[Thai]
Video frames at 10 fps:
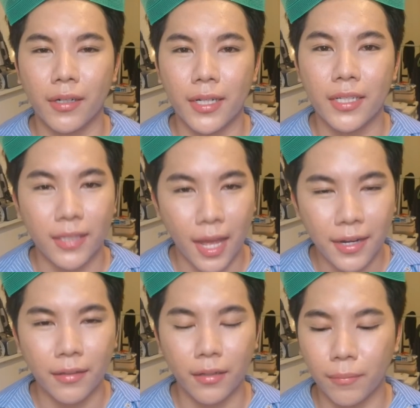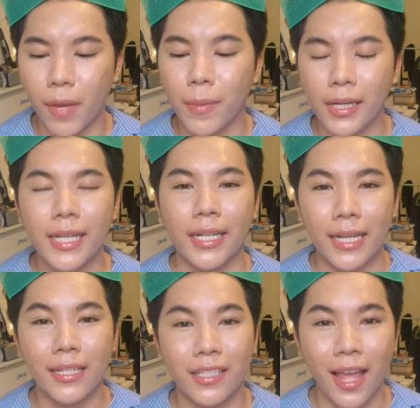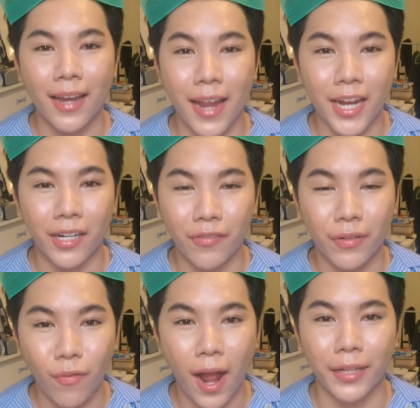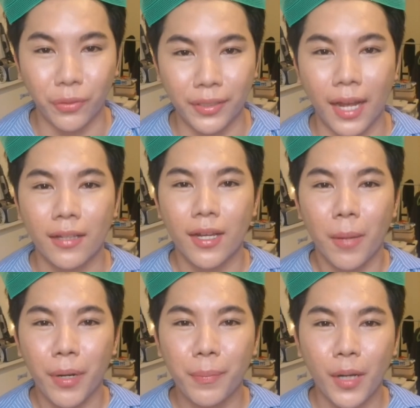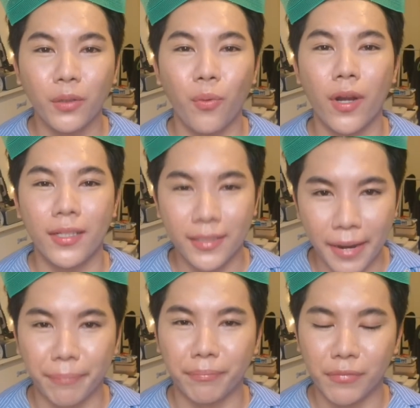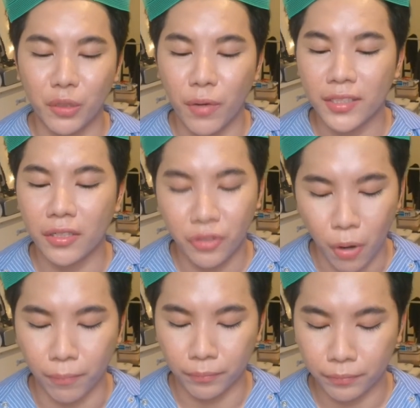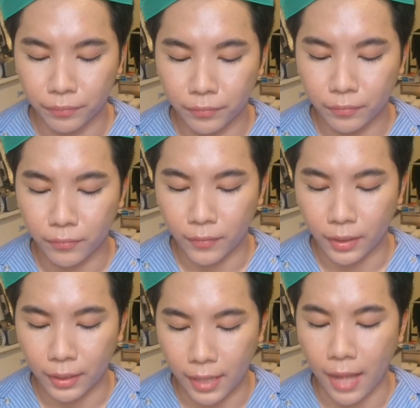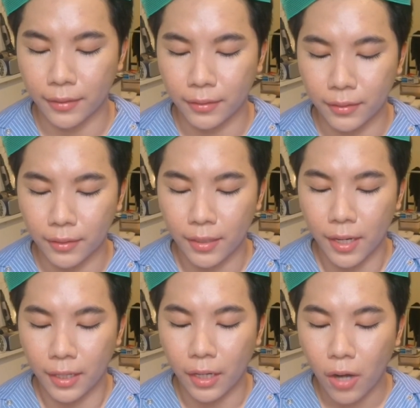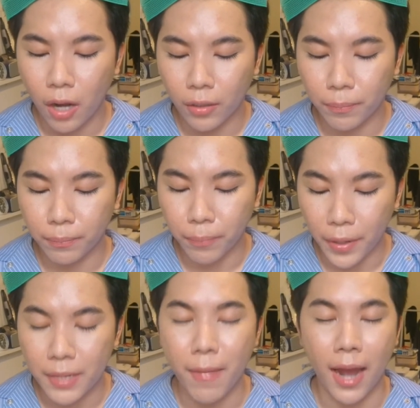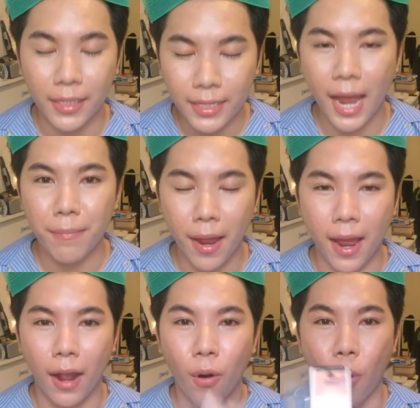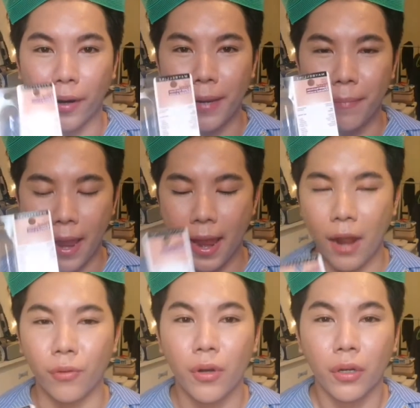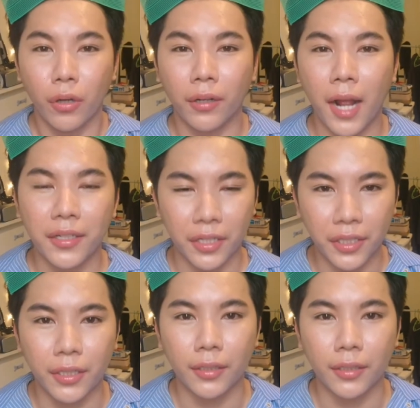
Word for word: อินสแตนต์เมเบลีนอินสแตนต์เอทรีไวตัวเนี้ย เพื่อนๆ ควรเจ็บหรือว่าจะจบนะ แล้วก็ปริมาณที่ได้มา 6 ml ค่อนข้างจะเยอะ